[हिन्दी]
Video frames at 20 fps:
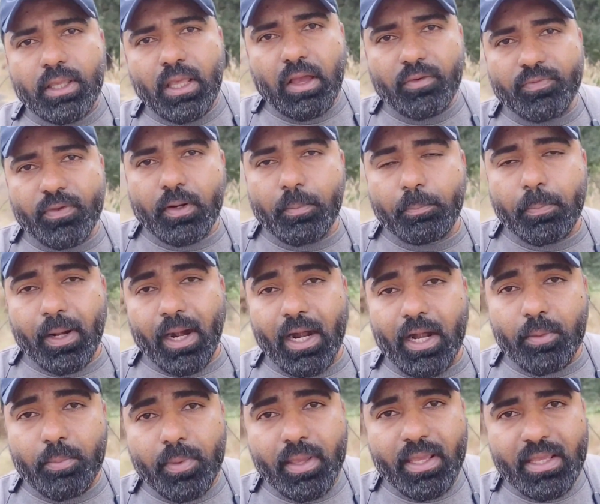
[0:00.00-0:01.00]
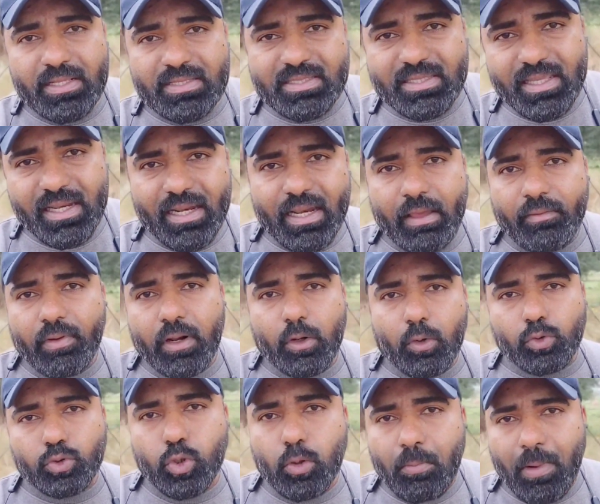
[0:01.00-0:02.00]
या फिर ब्लड में इसकी
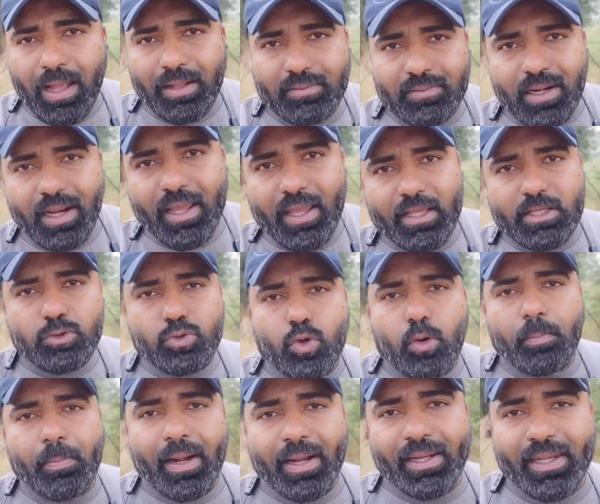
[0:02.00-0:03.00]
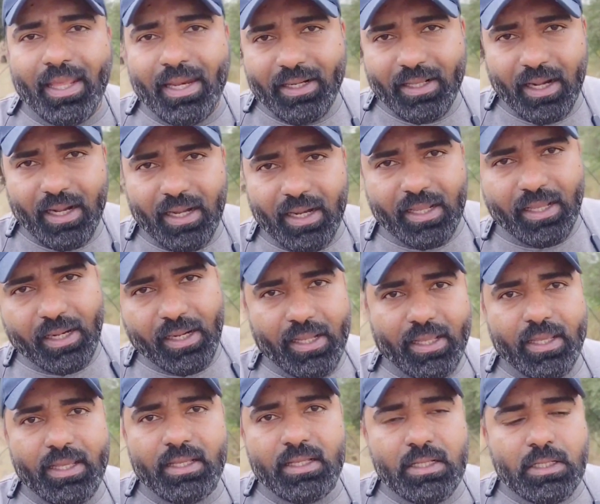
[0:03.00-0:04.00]
लेवल जो मात्रा है इसको मेंटेन करने के
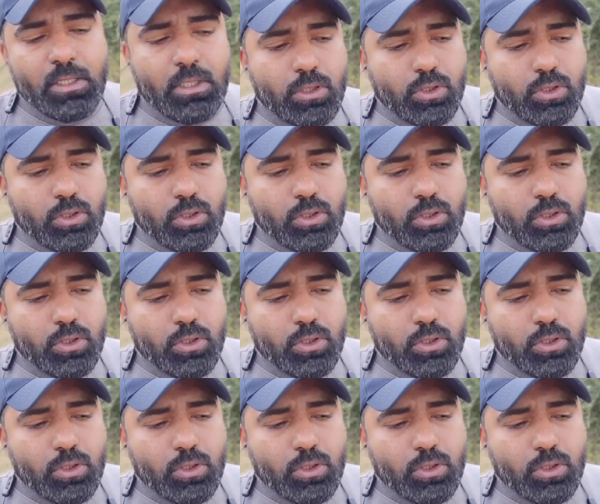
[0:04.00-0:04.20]
लिए